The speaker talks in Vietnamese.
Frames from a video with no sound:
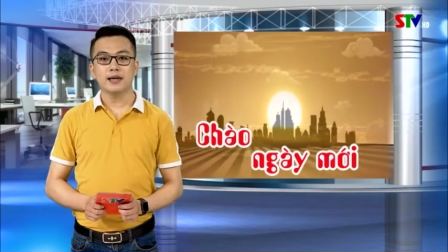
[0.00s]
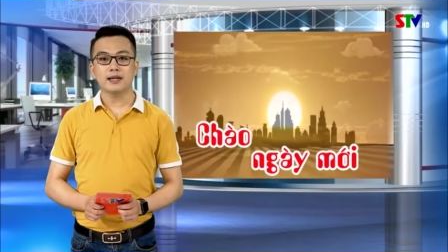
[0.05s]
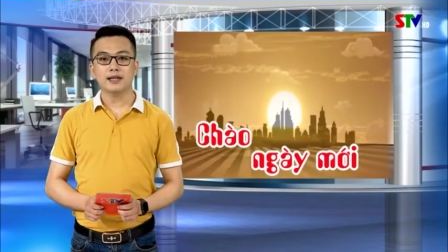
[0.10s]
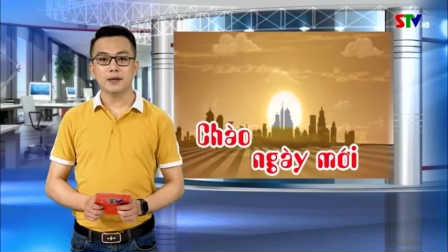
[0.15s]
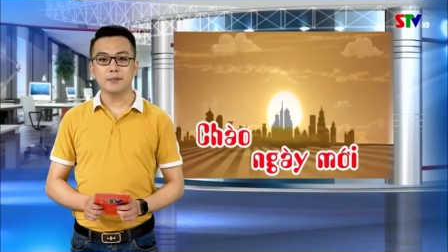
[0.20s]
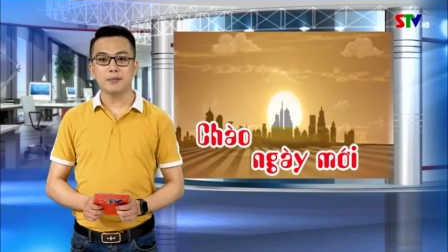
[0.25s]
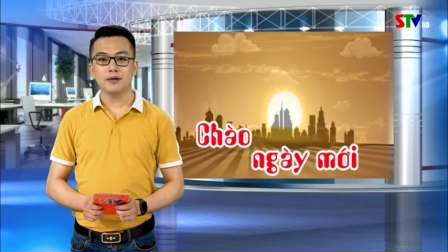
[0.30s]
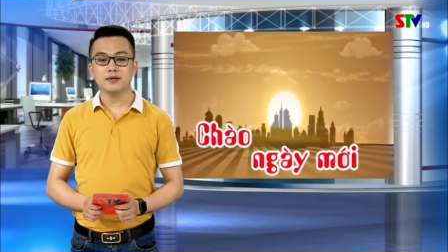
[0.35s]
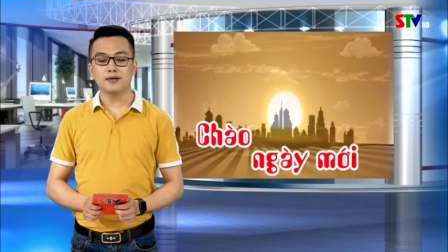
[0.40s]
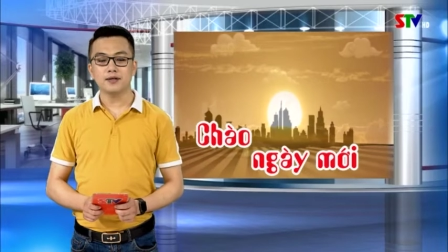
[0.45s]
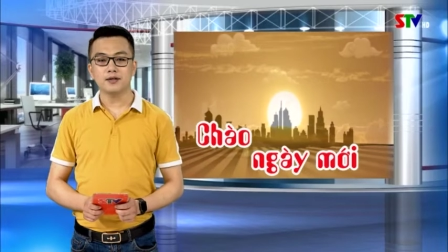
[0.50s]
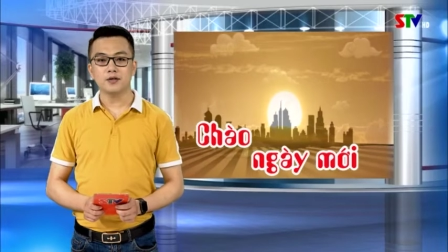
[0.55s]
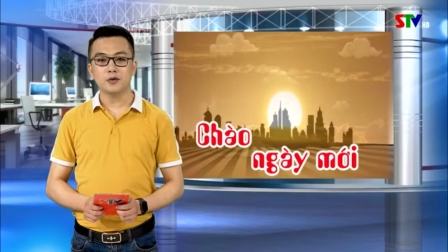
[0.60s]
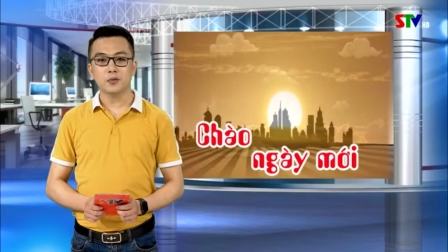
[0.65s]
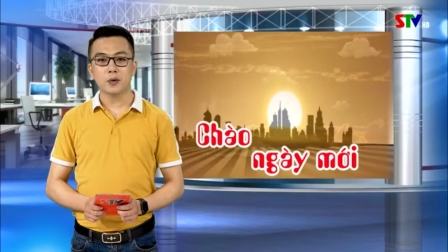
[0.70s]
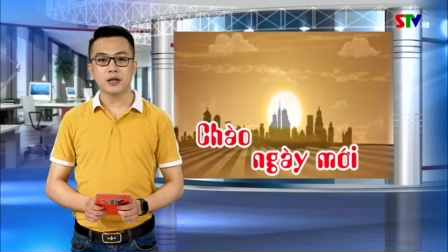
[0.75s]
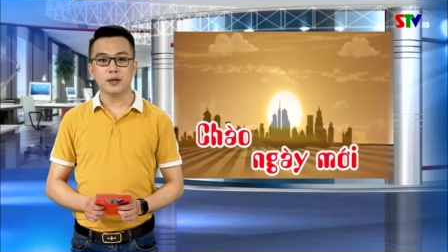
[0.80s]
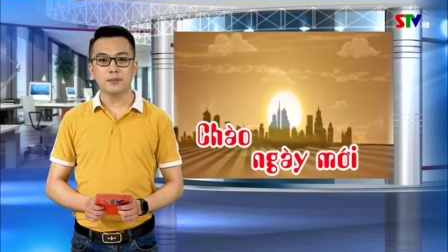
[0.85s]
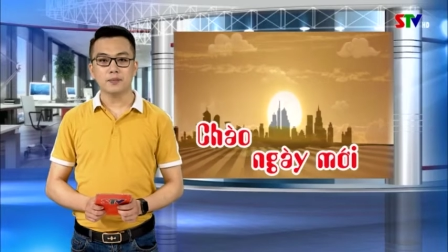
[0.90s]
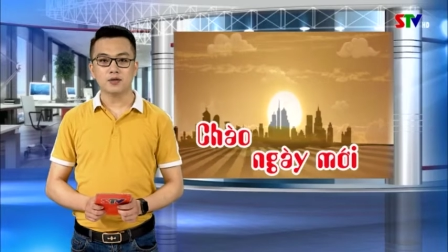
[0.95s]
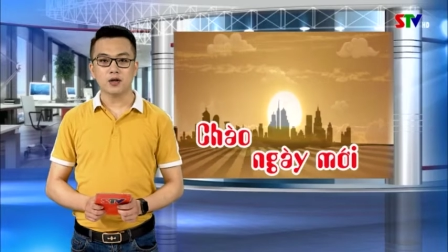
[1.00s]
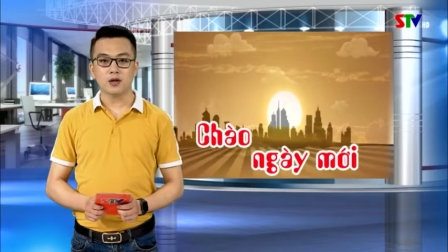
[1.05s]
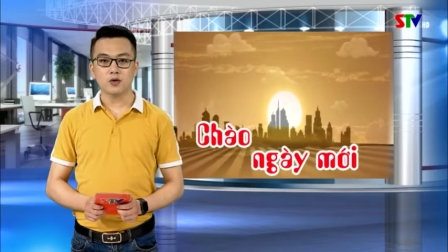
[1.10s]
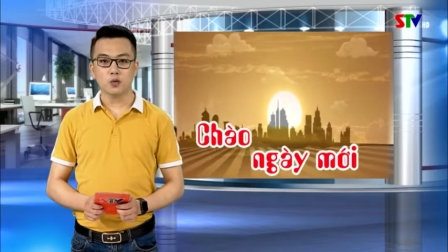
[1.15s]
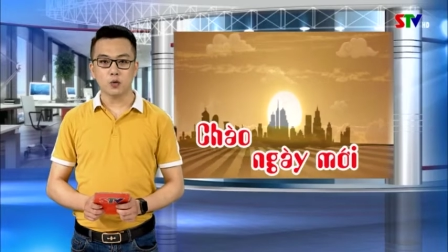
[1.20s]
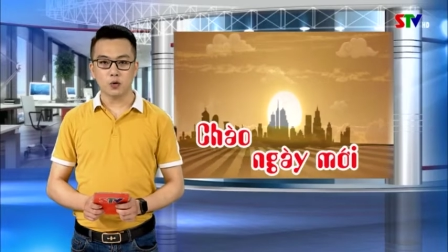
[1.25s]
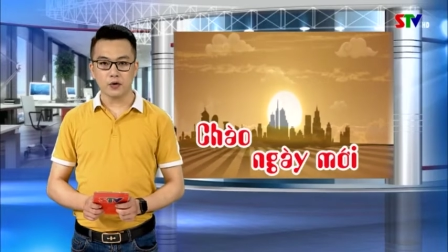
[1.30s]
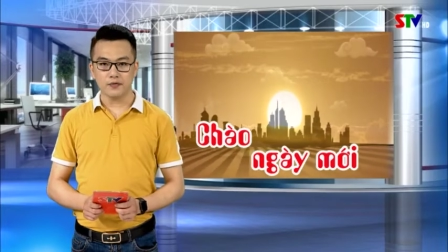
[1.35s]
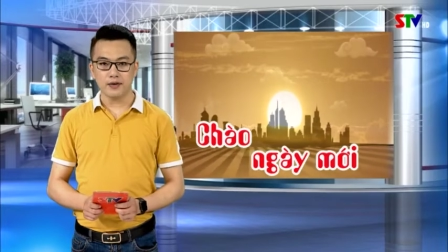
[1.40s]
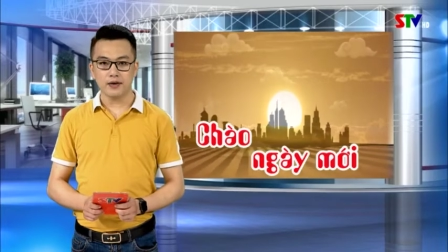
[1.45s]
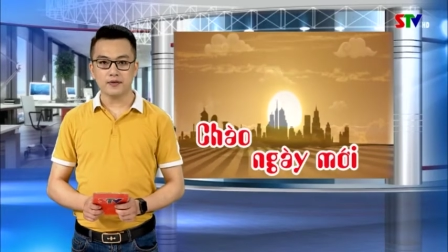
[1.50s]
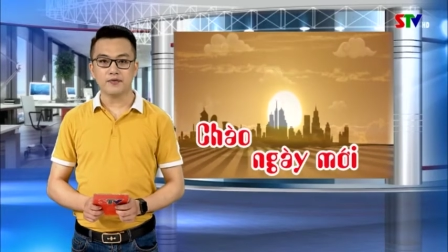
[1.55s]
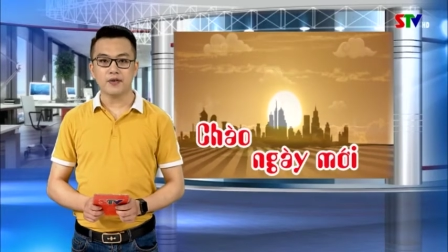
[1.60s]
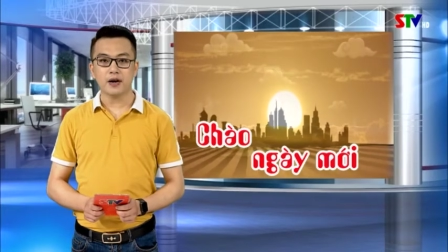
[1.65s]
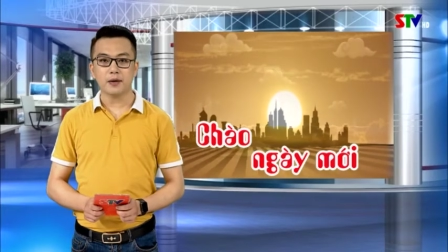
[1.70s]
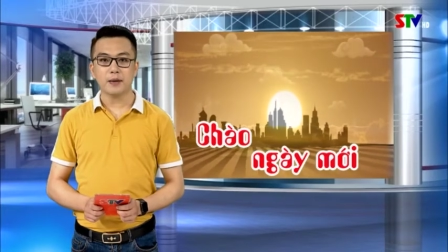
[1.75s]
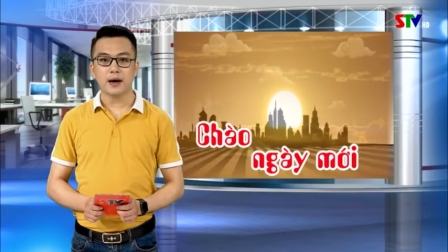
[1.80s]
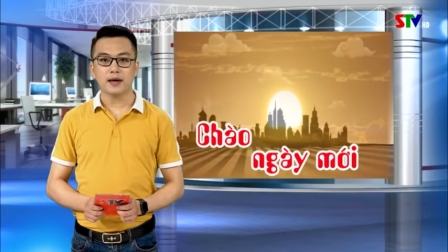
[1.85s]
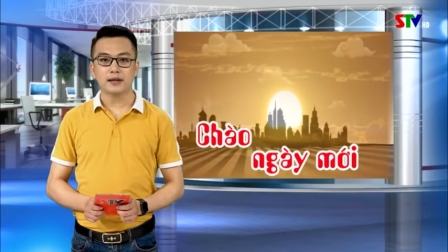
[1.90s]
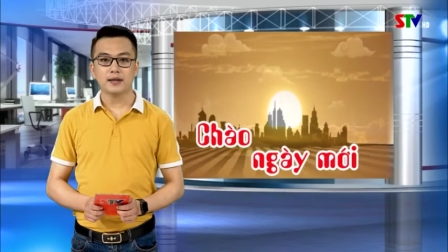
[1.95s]
Cảm ơn sự quan tâm theo dõi của quý vị và
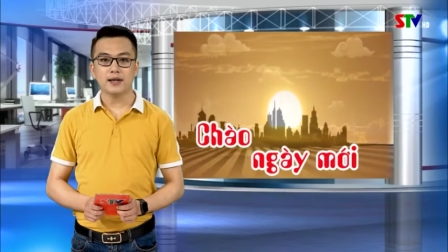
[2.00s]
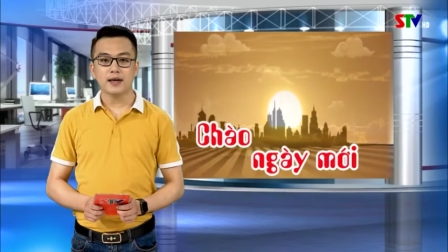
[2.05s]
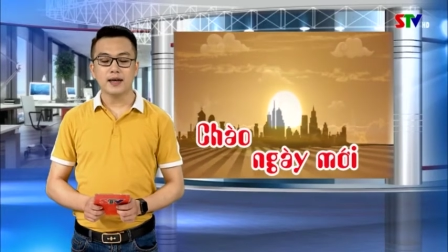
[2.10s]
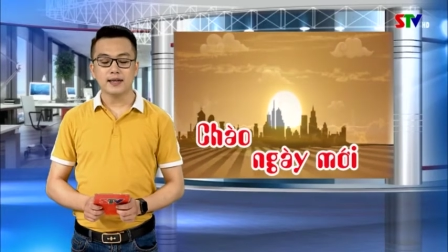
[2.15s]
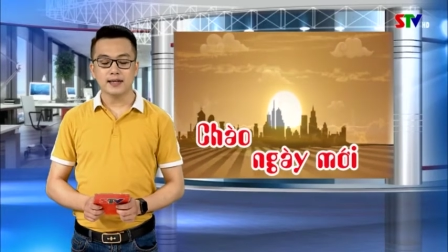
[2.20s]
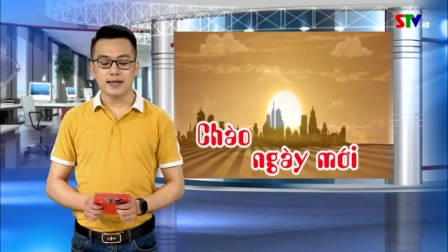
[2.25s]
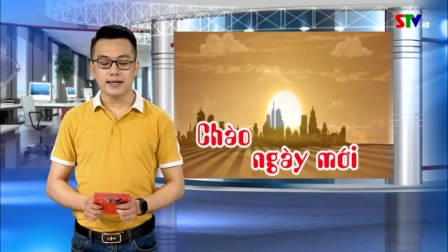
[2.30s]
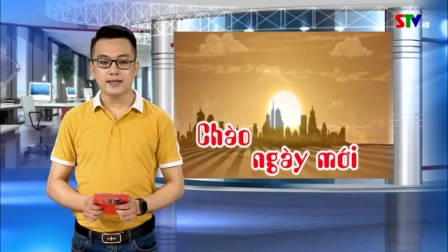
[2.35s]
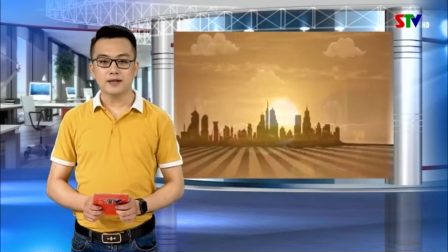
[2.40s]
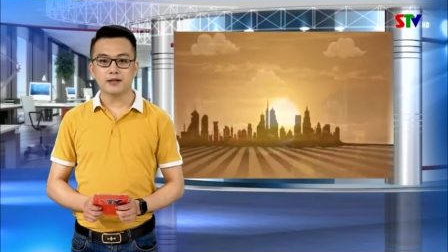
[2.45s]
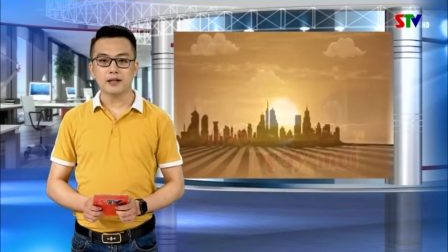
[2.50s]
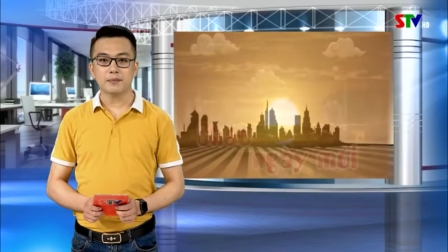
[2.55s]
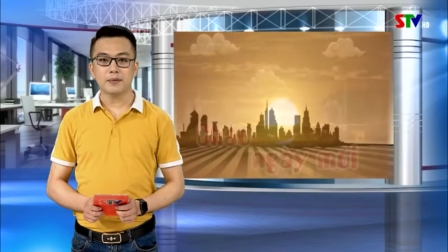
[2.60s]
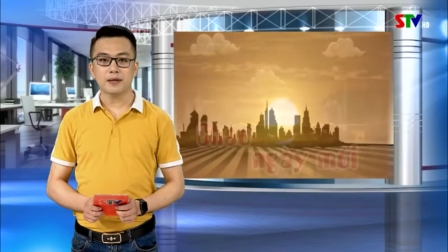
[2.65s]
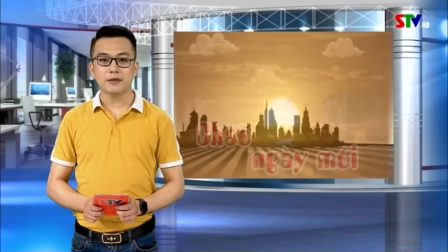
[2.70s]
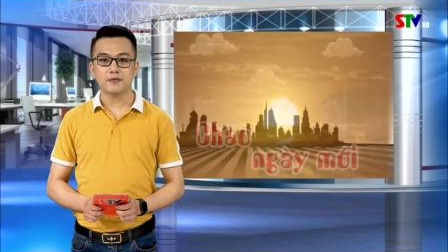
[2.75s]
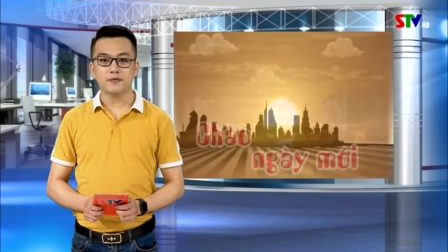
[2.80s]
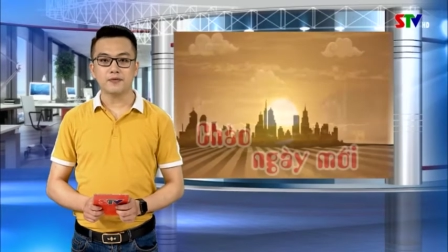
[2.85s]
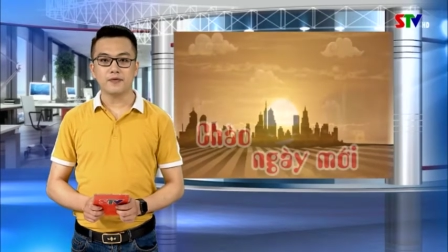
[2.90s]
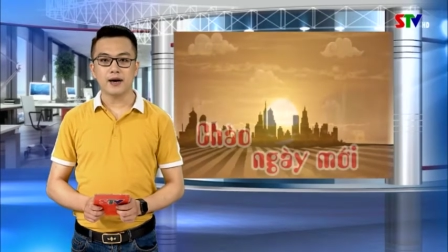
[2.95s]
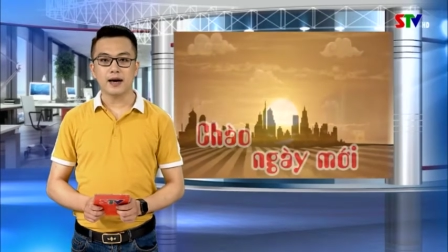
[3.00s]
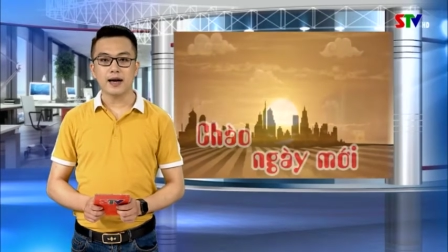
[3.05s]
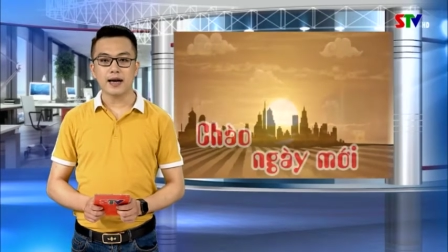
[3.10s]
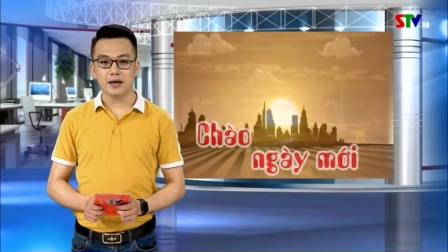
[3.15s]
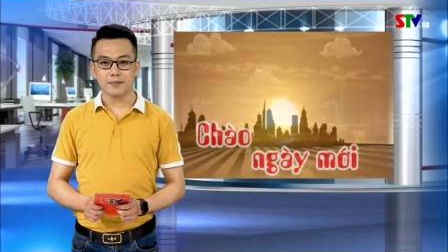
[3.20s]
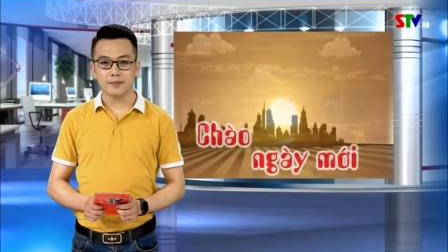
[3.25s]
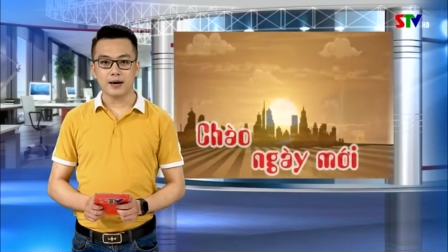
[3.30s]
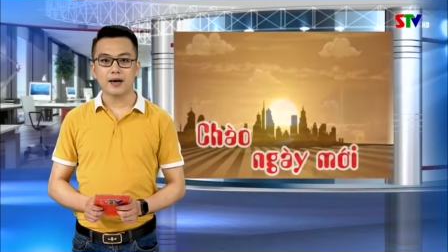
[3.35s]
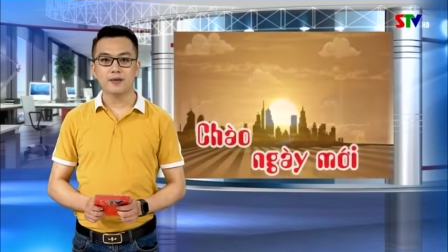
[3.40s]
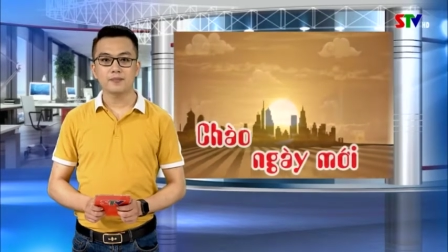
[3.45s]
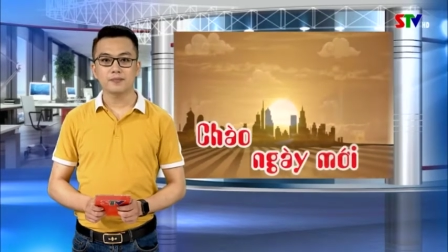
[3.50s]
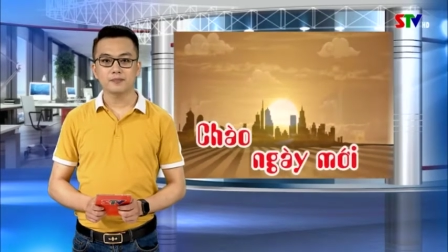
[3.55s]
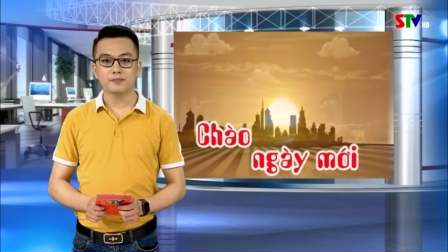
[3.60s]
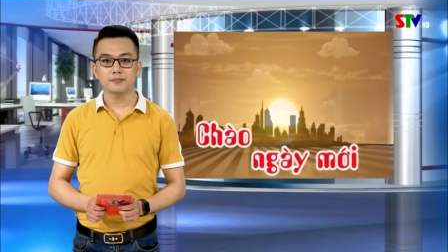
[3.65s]
các bạn. Kính chào tạm biệt và hẹn gặp lại.